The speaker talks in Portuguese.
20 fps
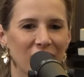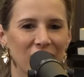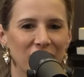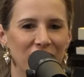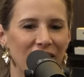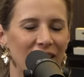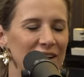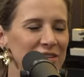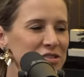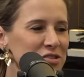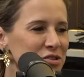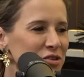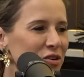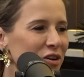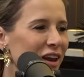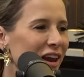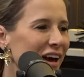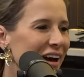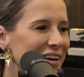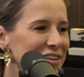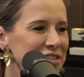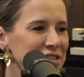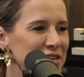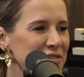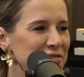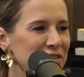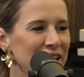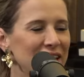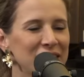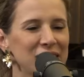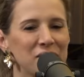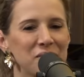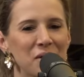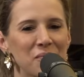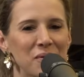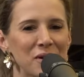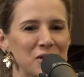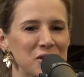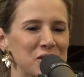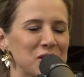Falar de chocolate é falar da minha
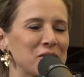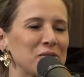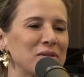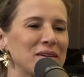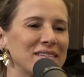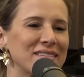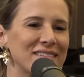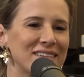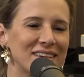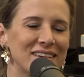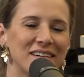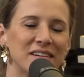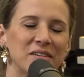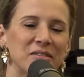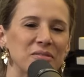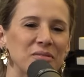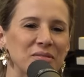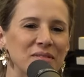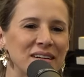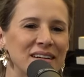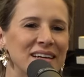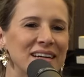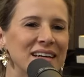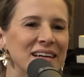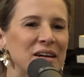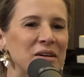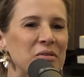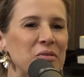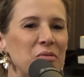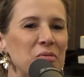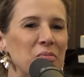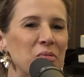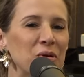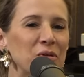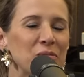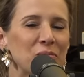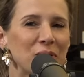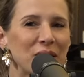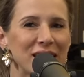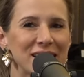paixão. Então, com
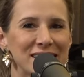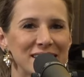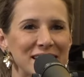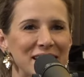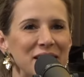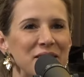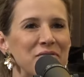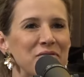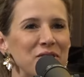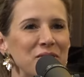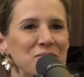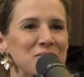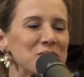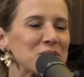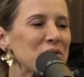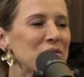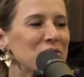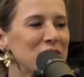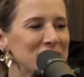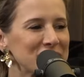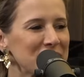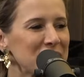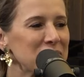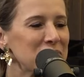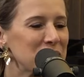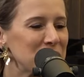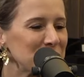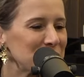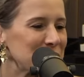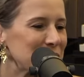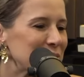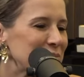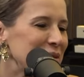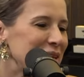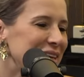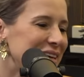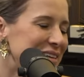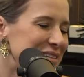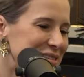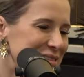muito prazer, vamos conversar muito sobre
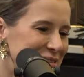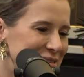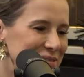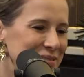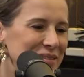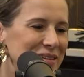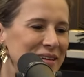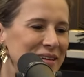isso.